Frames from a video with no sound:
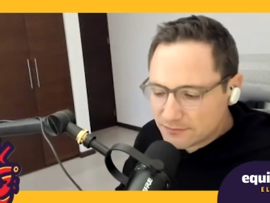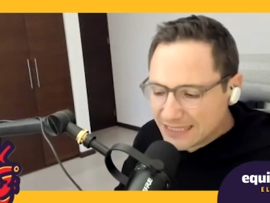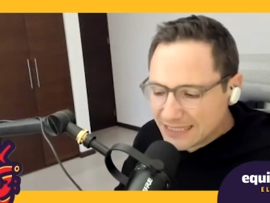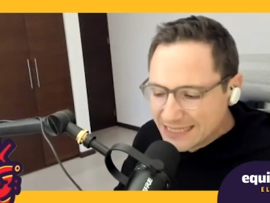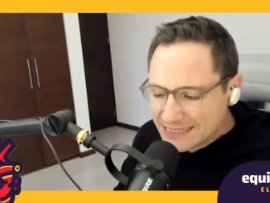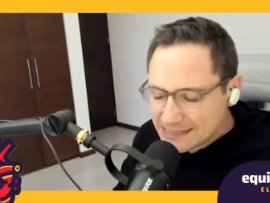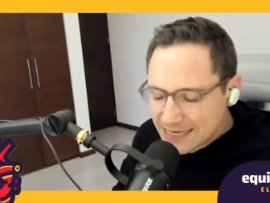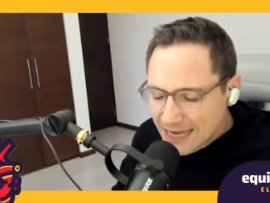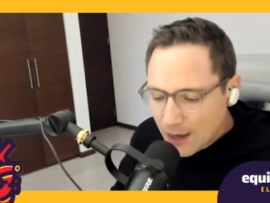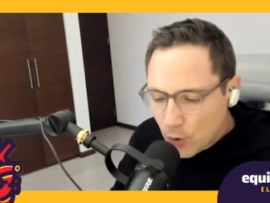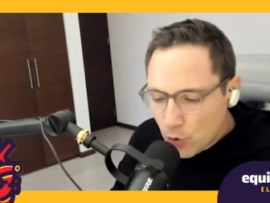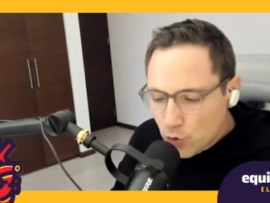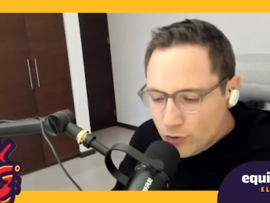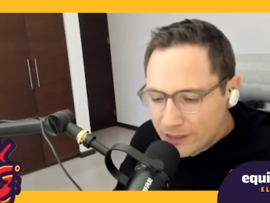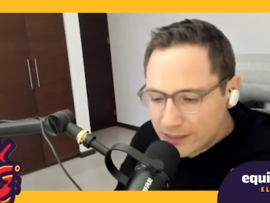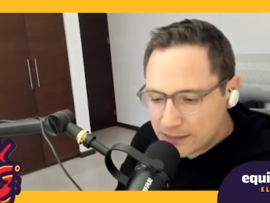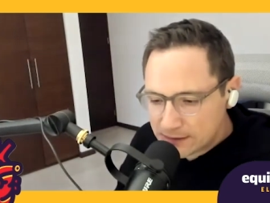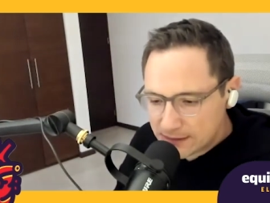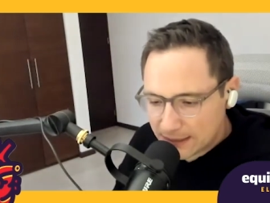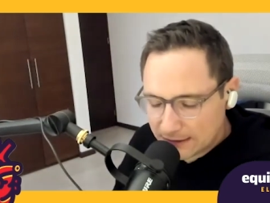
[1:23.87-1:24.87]
es que un
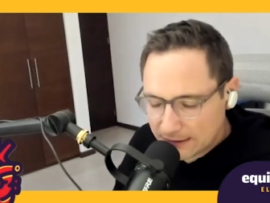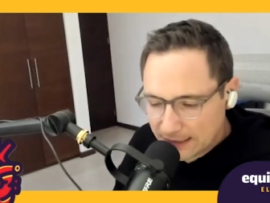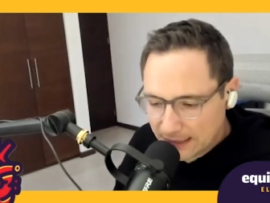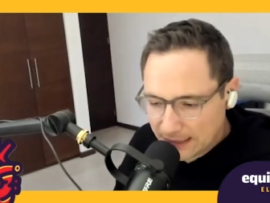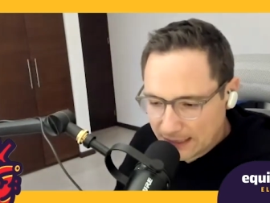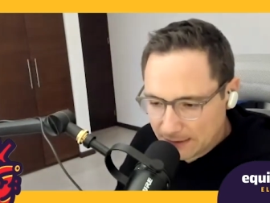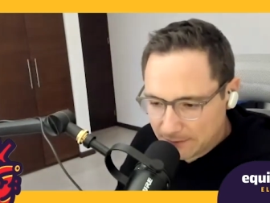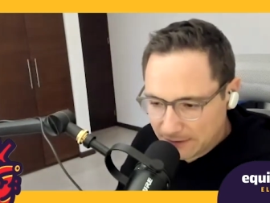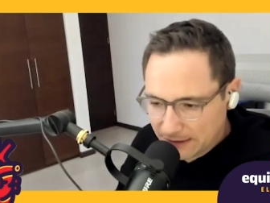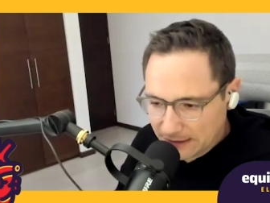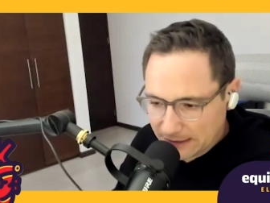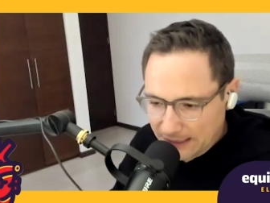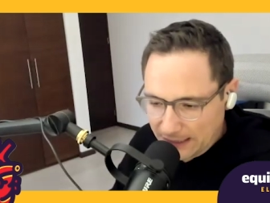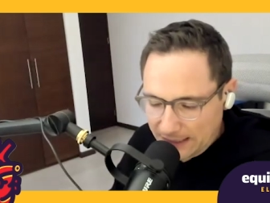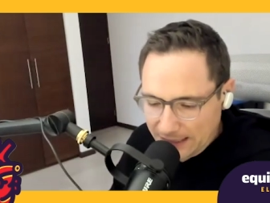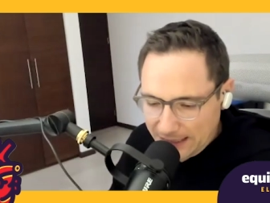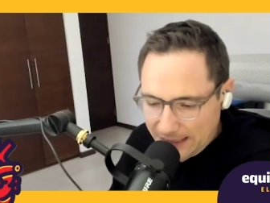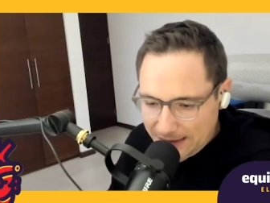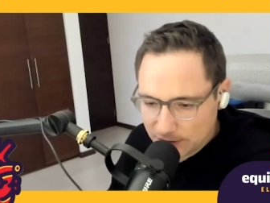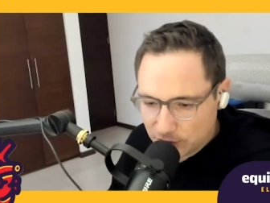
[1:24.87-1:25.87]
estratega mental
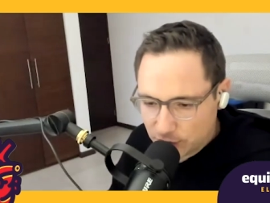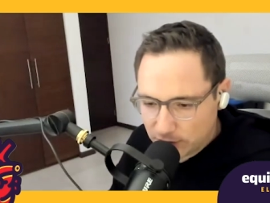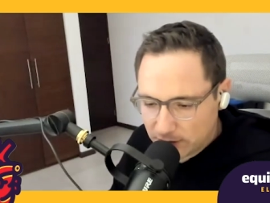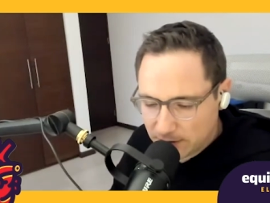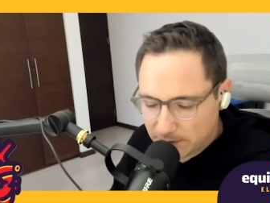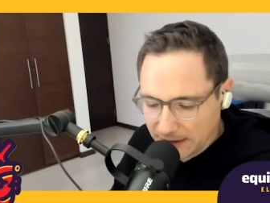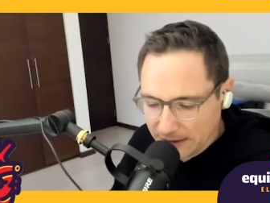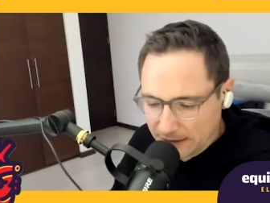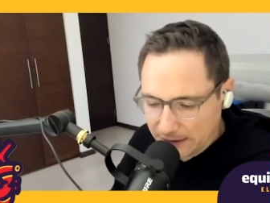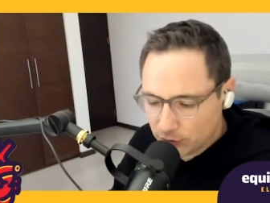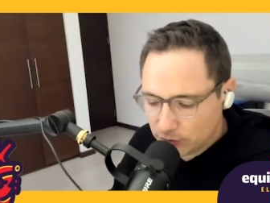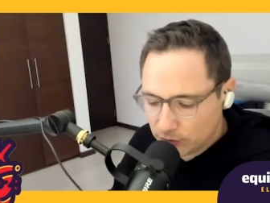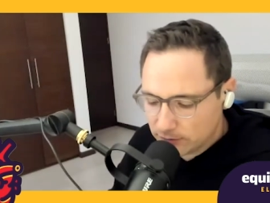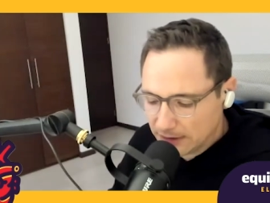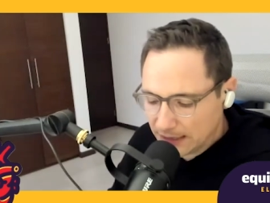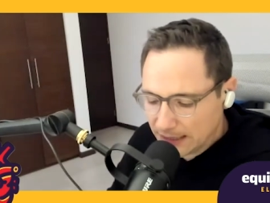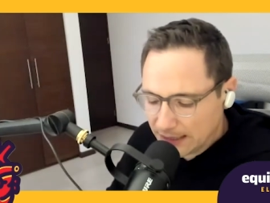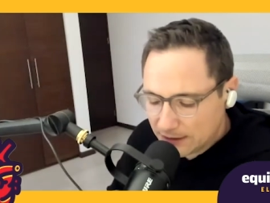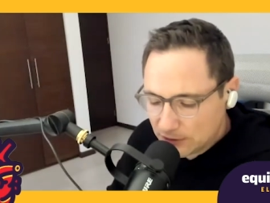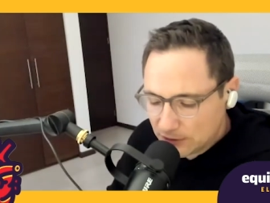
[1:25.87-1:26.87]
en alto rendimiento
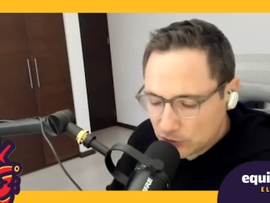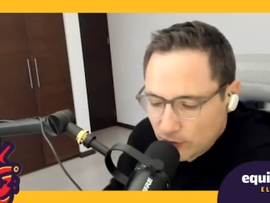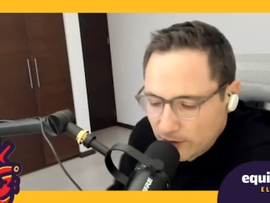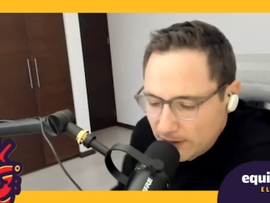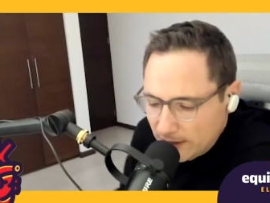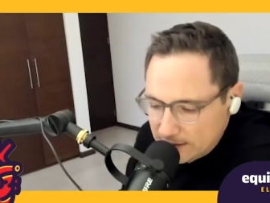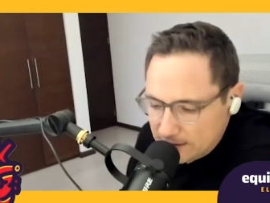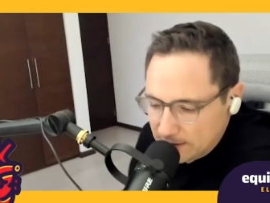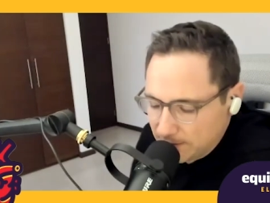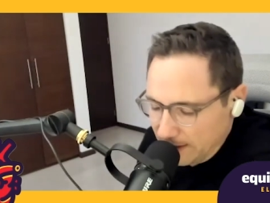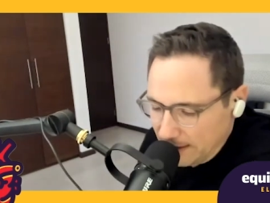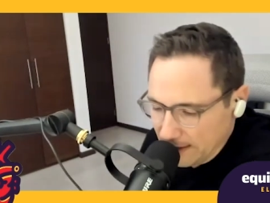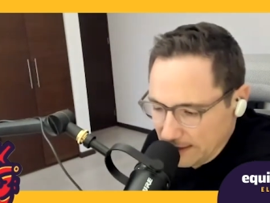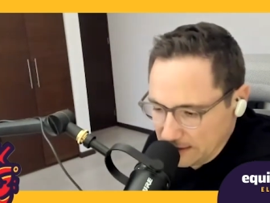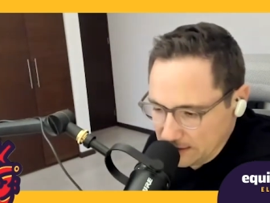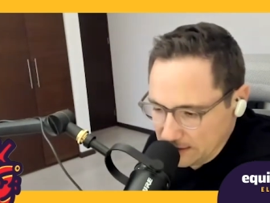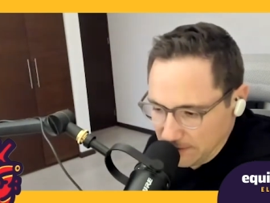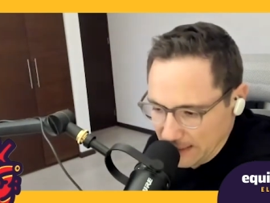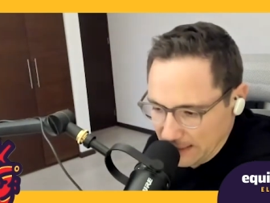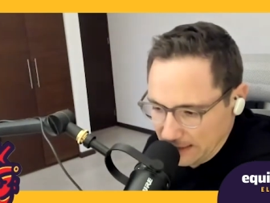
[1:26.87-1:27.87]
tiene todas las
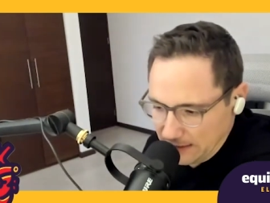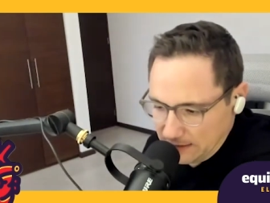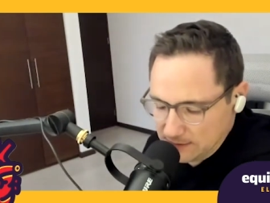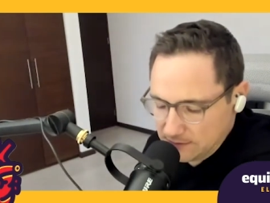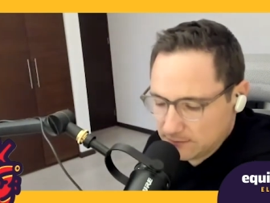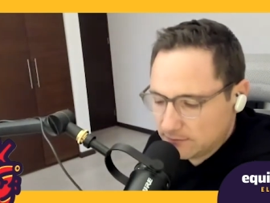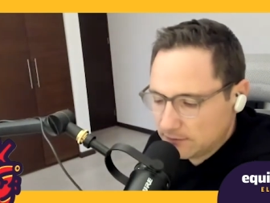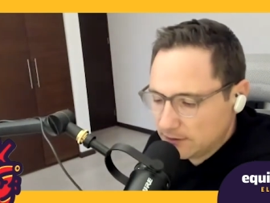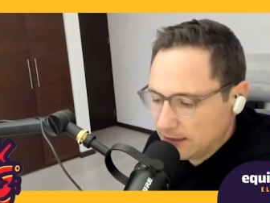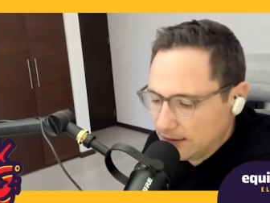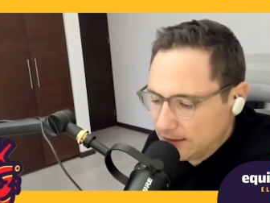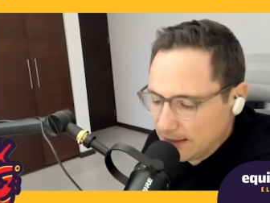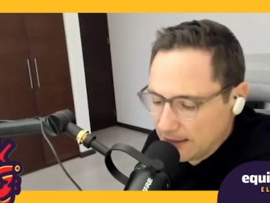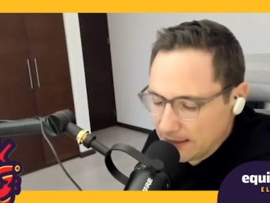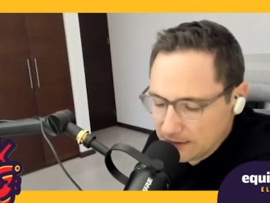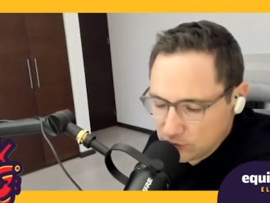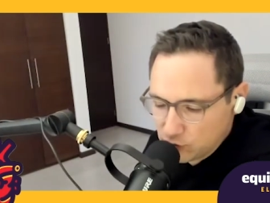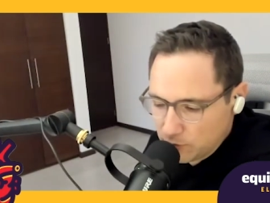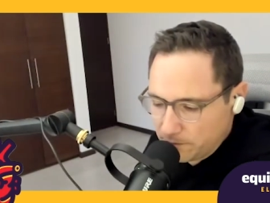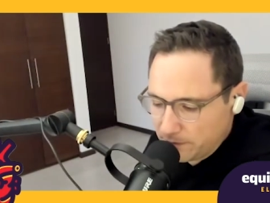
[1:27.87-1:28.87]
habilidades blandas,
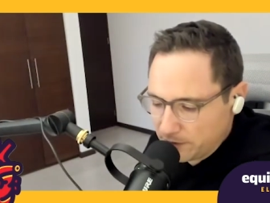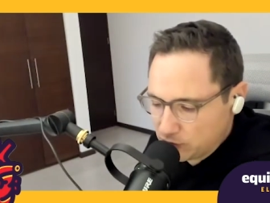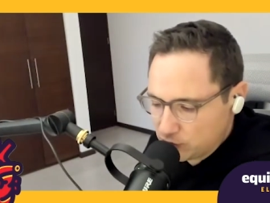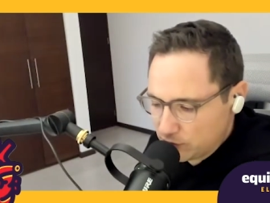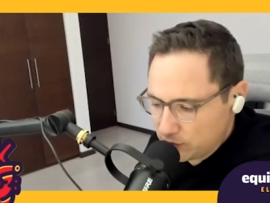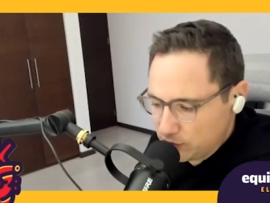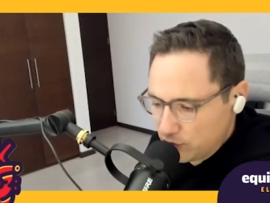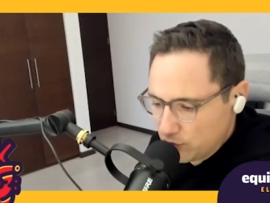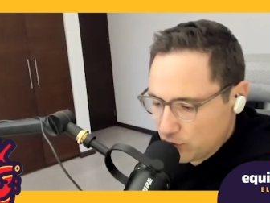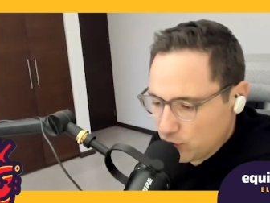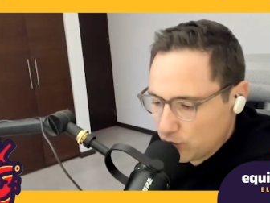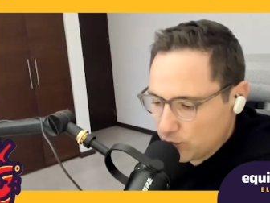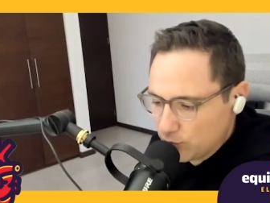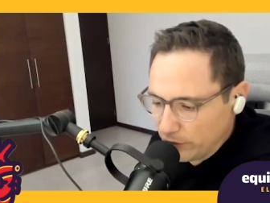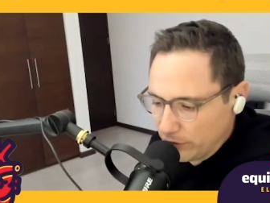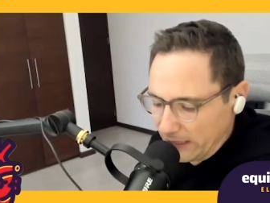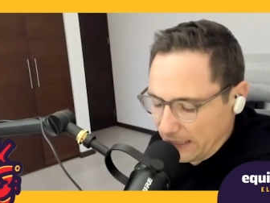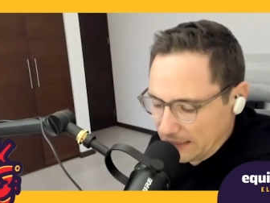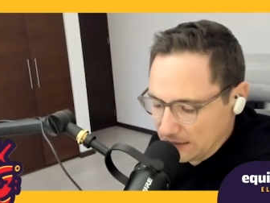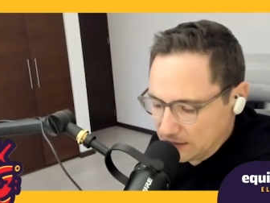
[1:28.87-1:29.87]
liderazgo, persuasión,
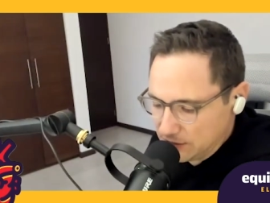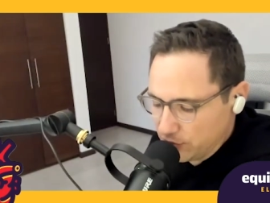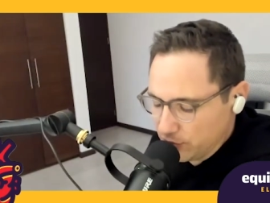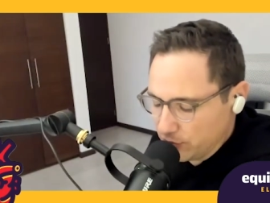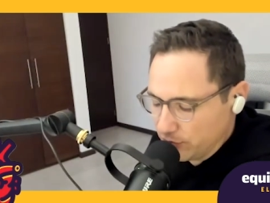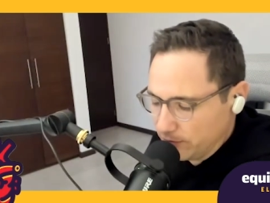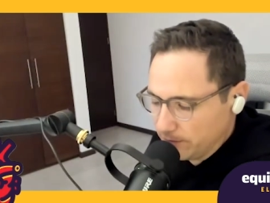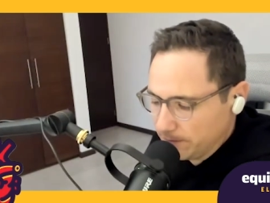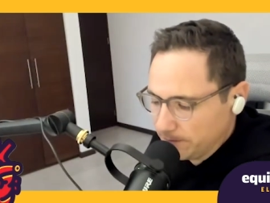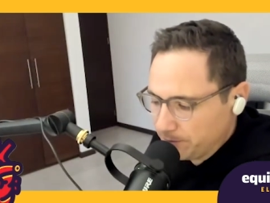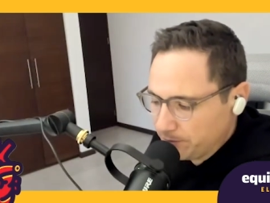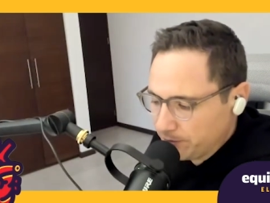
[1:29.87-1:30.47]
comunicación,